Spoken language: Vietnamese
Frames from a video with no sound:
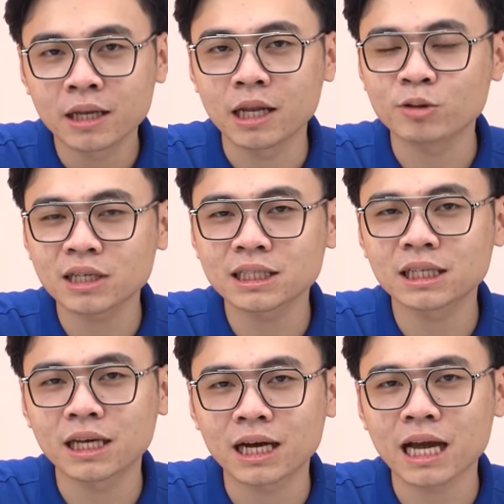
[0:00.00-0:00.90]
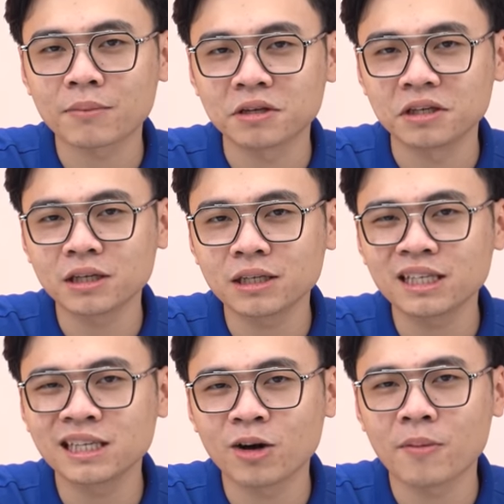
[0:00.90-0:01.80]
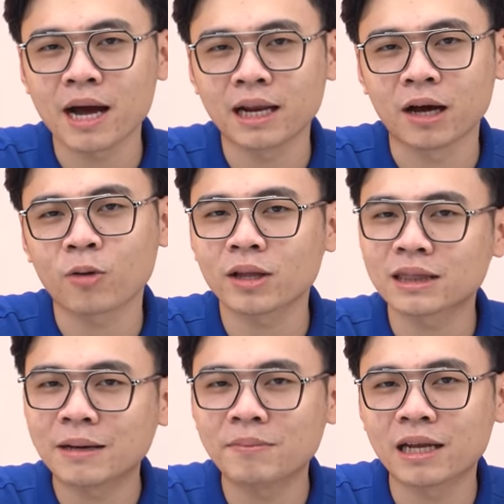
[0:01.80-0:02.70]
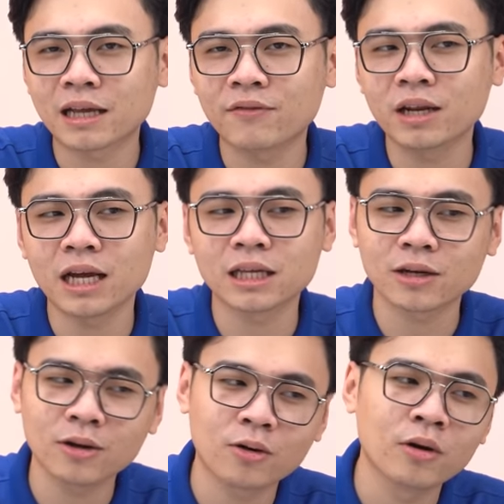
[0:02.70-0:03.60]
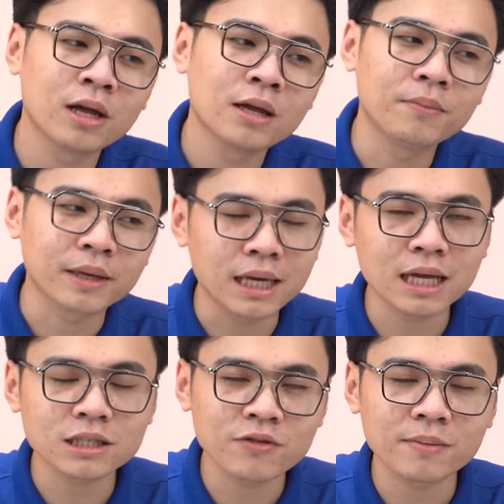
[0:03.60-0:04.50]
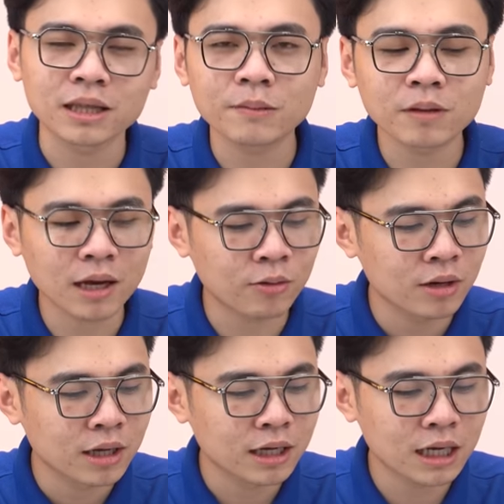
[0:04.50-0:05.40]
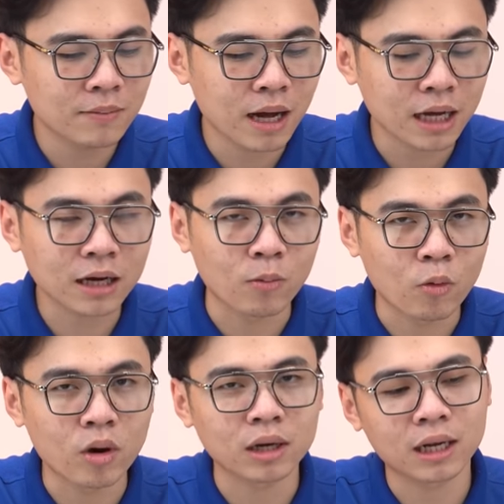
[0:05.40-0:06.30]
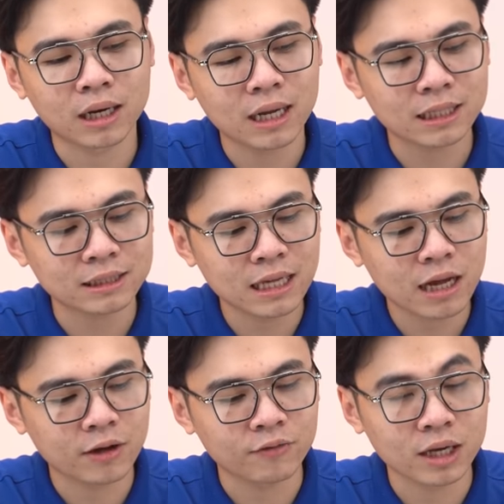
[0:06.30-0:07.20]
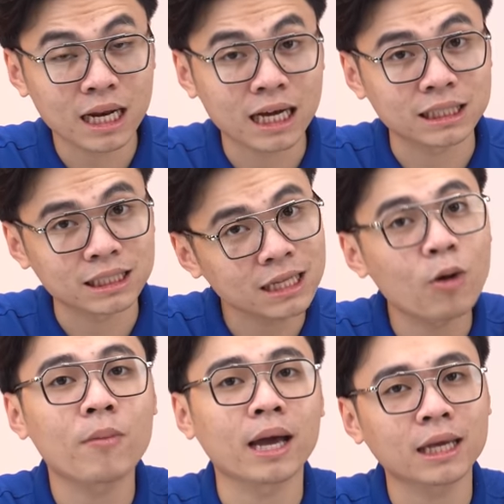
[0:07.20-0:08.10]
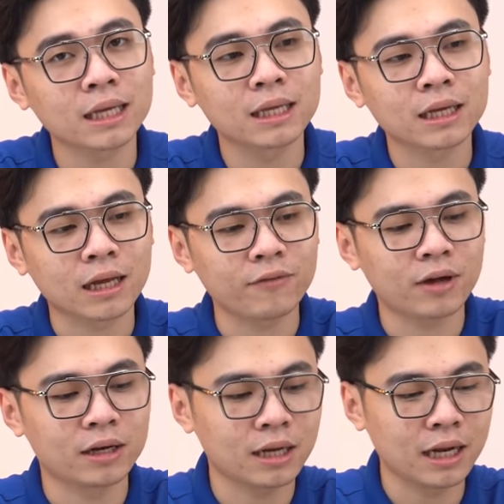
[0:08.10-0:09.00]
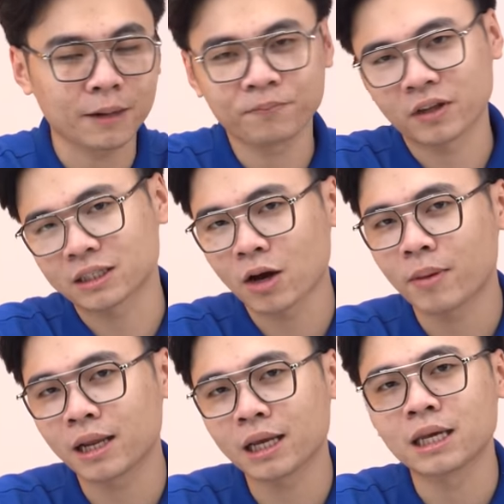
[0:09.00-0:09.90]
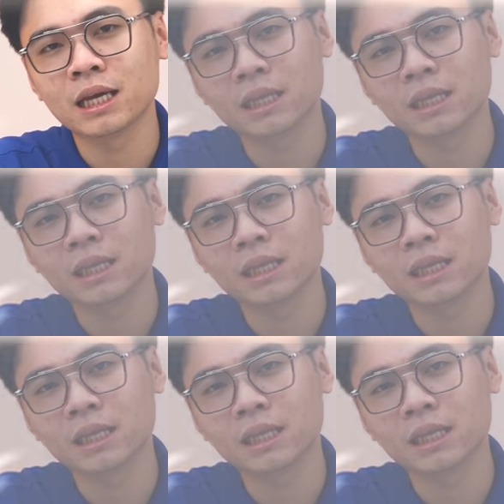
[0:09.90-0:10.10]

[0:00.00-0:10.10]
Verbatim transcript: Nếu xét trên khía cạnh mà những nhiều bạn là quan tâm đến cái vấn đề nhiệt độ, mình nghĩ là trong phiên bản tiếp theo khi mà cái cổng nguồn đặt ra ở phía đằng sau máy, cái phần đây này, đằng sau máy đây